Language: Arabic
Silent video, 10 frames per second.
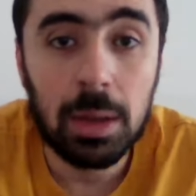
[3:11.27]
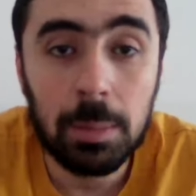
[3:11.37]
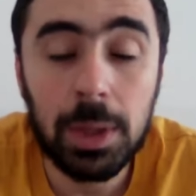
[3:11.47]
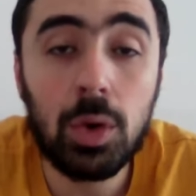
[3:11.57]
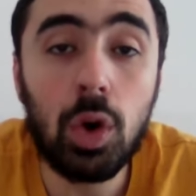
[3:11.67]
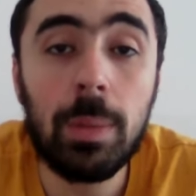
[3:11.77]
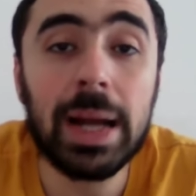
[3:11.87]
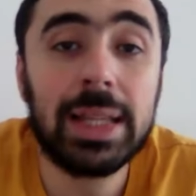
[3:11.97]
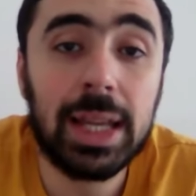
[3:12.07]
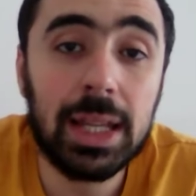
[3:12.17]
بيروحوا
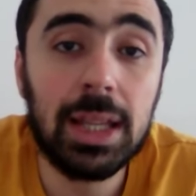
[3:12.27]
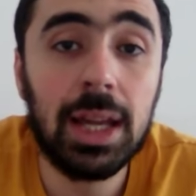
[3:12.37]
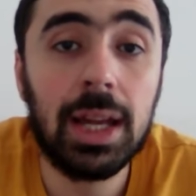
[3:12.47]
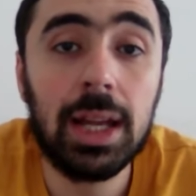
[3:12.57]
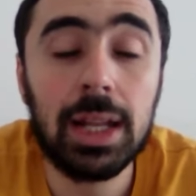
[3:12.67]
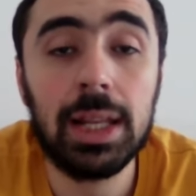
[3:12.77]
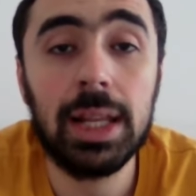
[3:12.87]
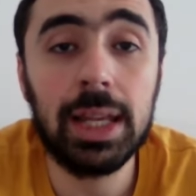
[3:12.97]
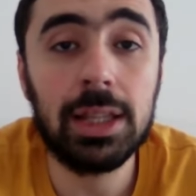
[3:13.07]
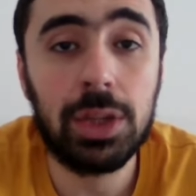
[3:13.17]
بعد كده
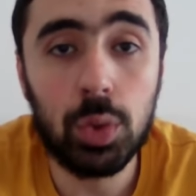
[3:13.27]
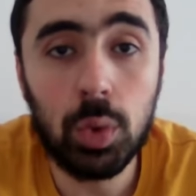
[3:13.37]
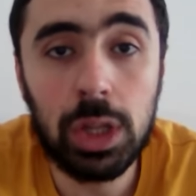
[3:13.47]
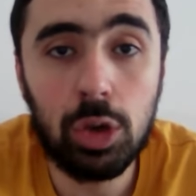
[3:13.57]
لجد يوجي